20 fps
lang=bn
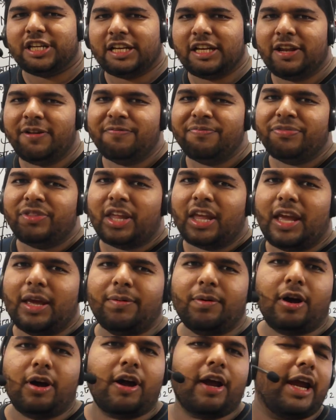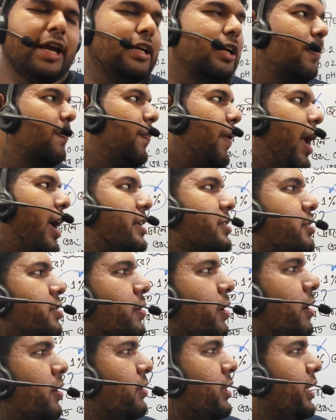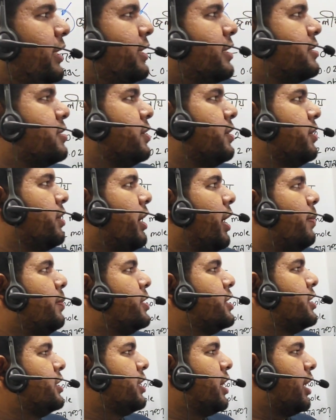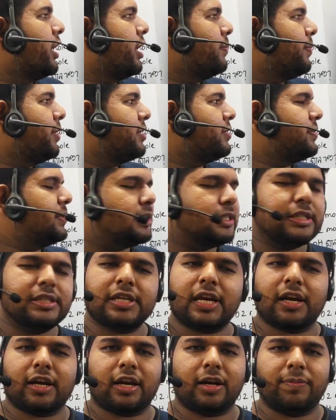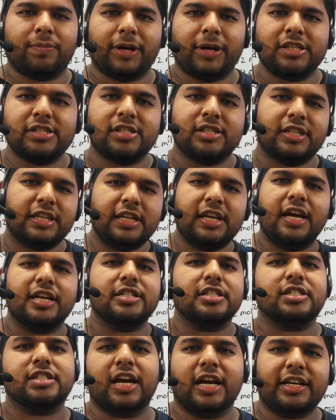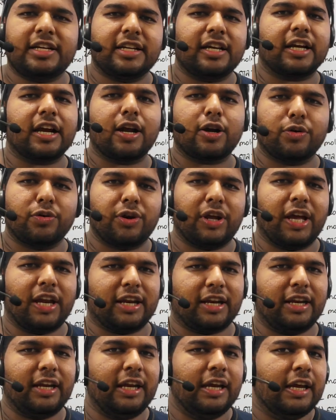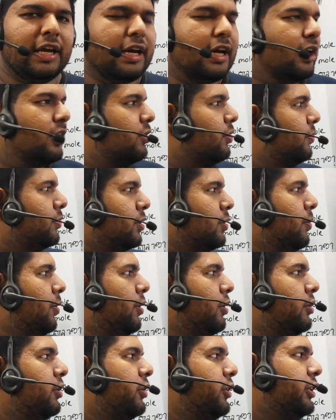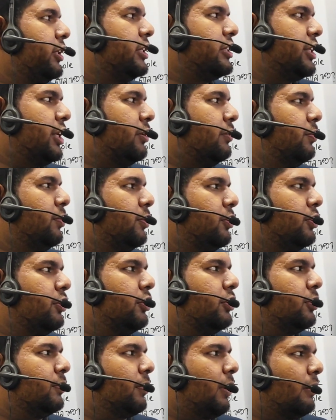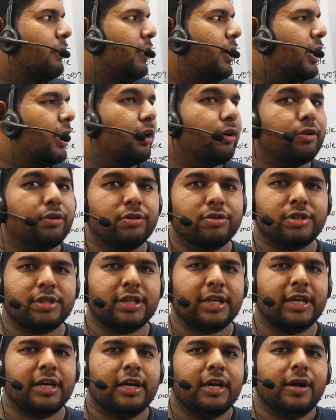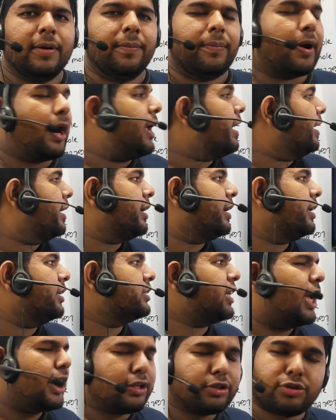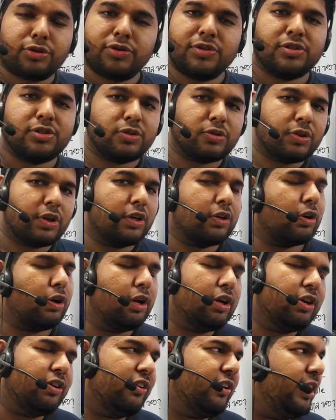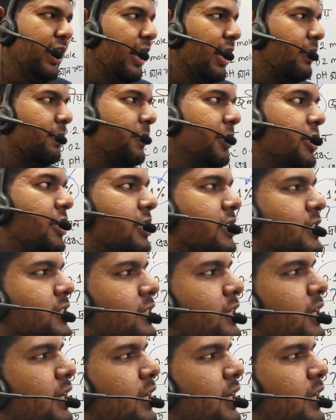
ডিল এবং এটার প্রাইসগুলোও দেখতেছো সো কেমিস্ট্রি টার্গেট ব্যাচ ফিজিক্স টার্গেট ব্যাচ তিন হাজার ষাট টাকা করে আর কি তুমি যদি ভর্তি হইতে চাও ভর্তি হইতে পারবা কারণ হচ্ছে প্রায় এখানে সাতশো স্টুডেন্ট অলরেডি অ্যাডমিটেড